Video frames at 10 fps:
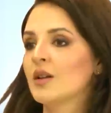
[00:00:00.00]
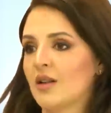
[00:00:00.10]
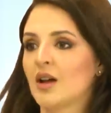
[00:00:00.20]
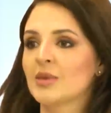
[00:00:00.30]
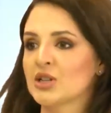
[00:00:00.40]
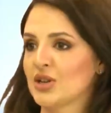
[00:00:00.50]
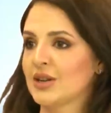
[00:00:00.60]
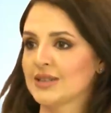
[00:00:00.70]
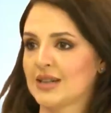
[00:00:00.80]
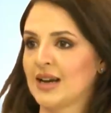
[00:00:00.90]
طالما
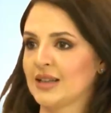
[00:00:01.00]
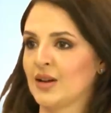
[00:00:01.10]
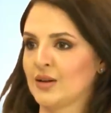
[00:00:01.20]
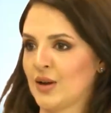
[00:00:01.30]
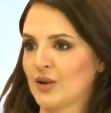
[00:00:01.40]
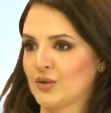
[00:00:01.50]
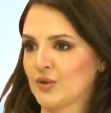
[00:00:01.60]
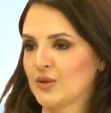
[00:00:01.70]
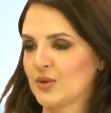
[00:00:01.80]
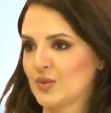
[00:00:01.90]
الشخص رح يضل
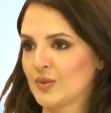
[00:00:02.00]
يعطس